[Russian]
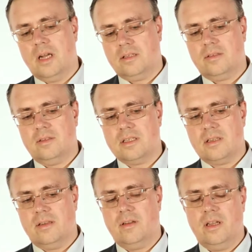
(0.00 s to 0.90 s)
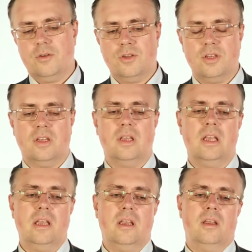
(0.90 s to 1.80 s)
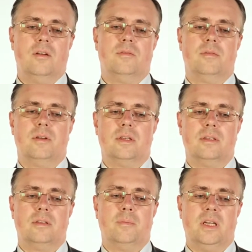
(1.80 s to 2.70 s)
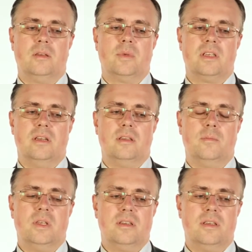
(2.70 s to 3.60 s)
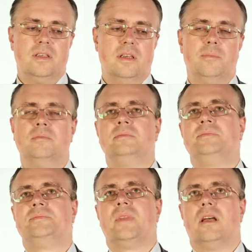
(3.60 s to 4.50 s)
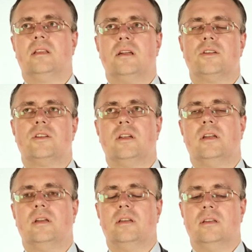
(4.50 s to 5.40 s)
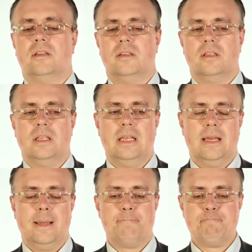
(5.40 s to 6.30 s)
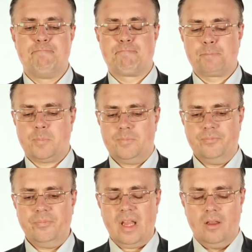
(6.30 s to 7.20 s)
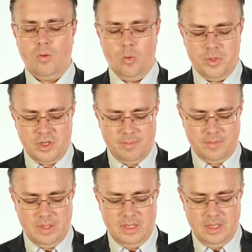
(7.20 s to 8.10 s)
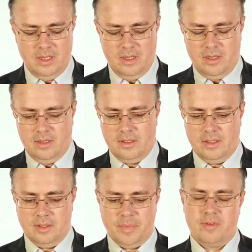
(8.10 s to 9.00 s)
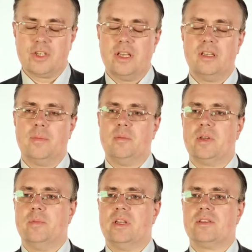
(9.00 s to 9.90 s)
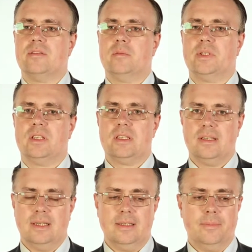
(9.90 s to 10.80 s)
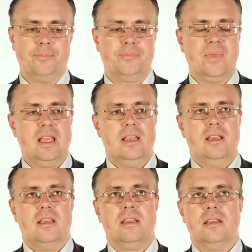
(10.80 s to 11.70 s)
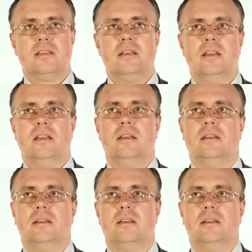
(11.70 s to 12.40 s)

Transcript: кадровой составляющей в малом и среднем бизнесе, а также э, на общем повышении предпринимательского потенциала. Если